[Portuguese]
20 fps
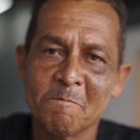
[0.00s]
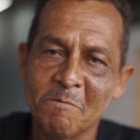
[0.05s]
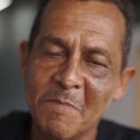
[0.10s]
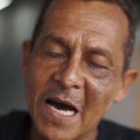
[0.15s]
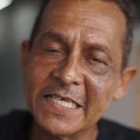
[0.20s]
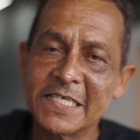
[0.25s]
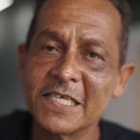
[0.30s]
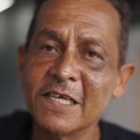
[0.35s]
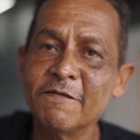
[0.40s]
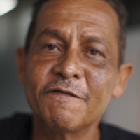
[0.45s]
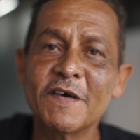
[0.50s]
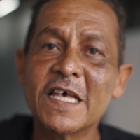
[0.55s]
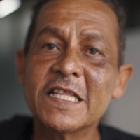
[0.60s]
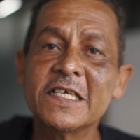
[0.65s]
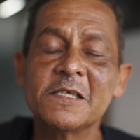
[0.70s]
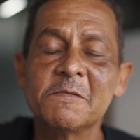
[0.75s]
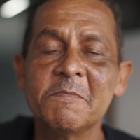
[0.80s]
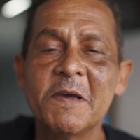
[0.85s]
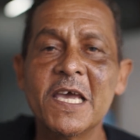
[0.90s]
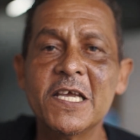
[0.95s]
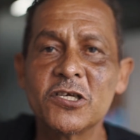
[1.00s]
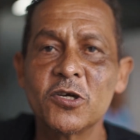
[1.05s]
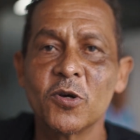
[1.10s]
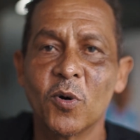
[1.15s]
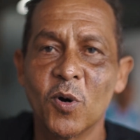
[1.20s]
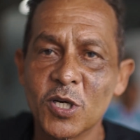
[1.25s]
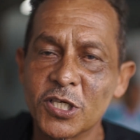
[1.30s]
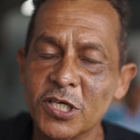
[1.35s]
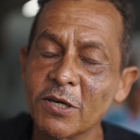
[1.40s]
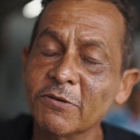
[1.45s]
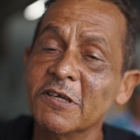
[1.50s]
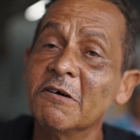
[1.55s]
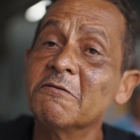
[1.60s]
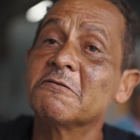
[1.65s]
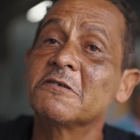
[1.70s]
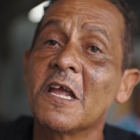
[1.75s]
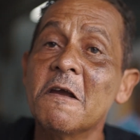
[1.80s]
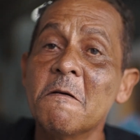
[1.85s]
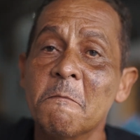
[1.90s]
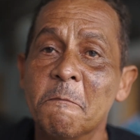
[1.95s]
Mas infelizmente hoje eu não
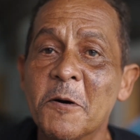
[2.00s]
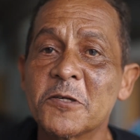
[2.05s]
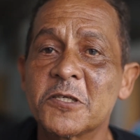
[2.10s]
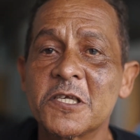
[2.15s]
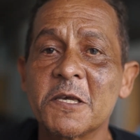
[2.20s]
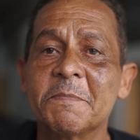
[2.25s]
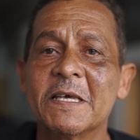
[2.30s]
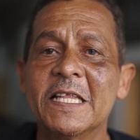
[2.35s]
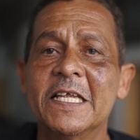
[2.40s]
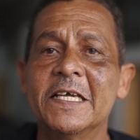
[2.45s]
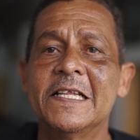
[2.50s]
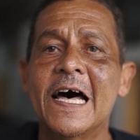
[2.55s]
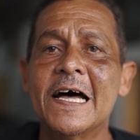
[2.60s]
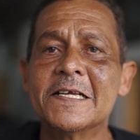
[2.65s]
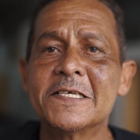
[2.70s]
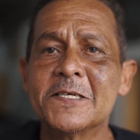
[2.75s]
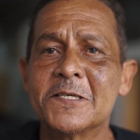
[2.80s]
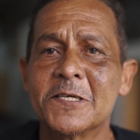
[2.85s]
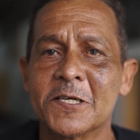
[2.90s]
tenho possibilidade